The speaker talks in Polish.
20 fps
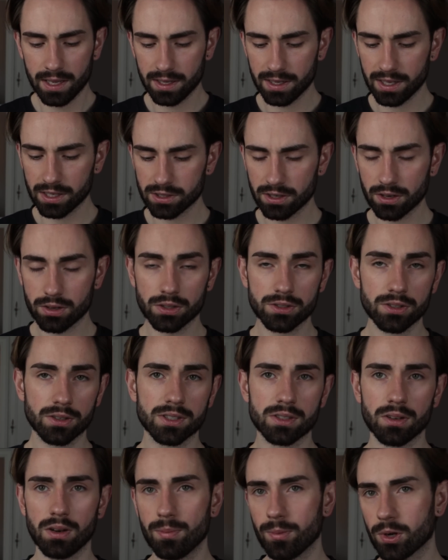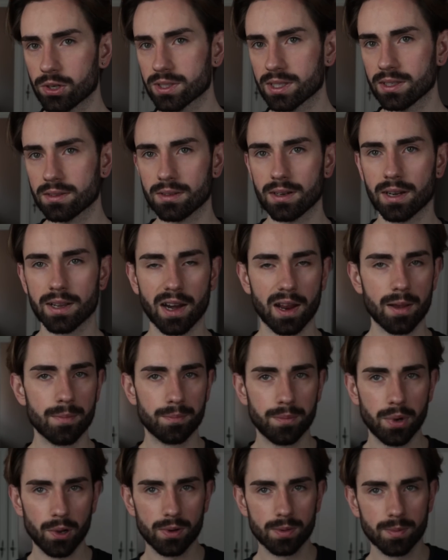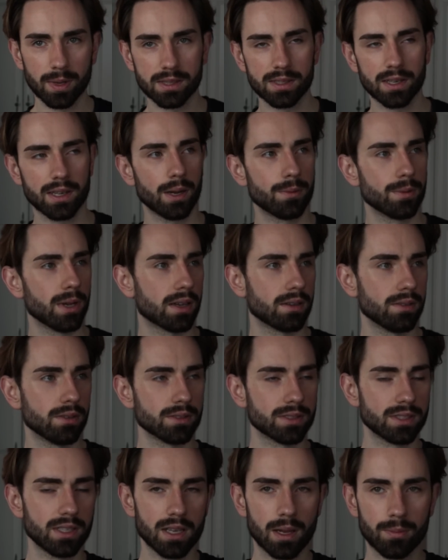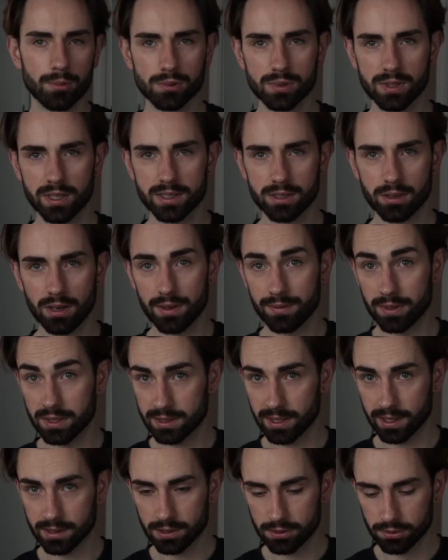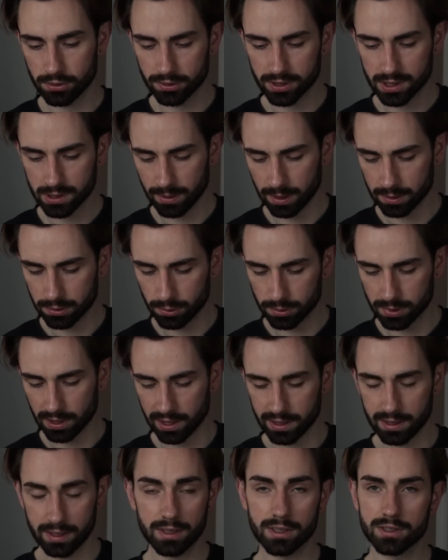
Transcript: Jeżeli chodzi o sole morskie, to nagrałem pełen materiał, jak oceniam różne sole, więc jak coś odsyłam tutaj.